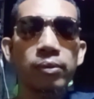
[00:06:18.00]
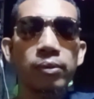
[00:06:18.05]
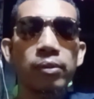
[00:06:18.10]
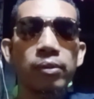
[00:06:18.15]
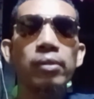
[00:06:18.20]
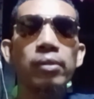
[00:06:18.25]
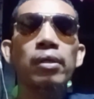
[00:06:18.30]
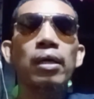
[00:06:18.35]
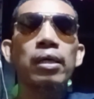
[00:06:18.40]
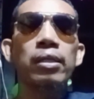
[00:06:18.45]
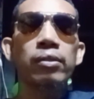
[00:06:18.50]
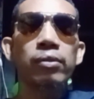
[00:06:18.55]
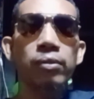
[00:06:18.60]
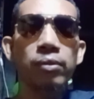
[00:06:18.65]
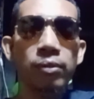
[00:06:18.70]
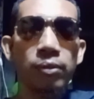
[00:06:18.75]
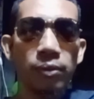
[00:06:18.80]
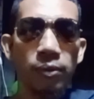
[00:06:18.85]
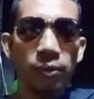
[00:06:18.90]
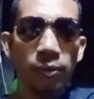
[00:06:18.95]
ano
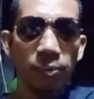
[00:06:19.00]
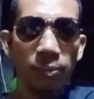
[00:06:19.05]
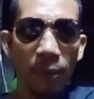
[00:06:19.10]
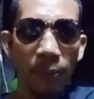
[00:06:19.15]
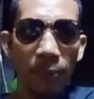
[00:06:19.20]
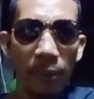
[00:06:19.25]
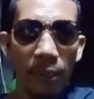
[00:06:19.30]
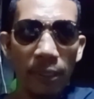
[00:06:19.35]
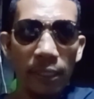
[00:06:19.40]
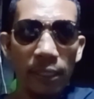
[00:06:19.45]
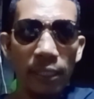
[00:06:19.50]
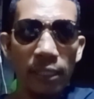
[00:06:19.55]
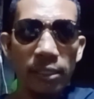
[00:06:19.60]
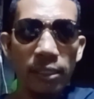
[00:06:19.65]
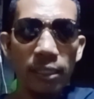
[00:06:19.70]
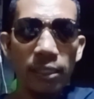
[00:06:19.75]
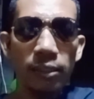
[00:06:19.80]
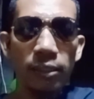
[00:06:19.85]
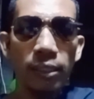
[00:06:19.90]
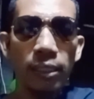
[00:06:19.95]
papayag ka
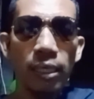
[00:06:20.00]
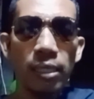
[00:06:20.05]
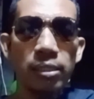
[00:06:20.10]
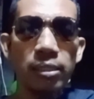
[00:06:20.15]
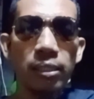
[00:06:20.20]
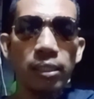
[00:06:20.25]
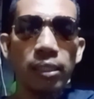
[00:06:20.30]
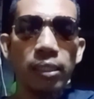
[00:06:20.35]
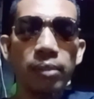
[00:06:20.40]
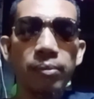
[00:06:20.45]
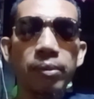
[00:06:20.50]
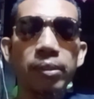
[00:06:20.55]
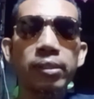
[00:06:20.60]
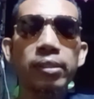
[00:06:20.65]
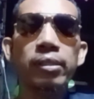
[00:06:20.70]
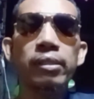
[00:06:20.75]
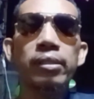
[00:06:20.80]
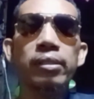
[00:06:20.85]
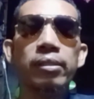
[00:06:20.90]
dyan tigasin ng Cavite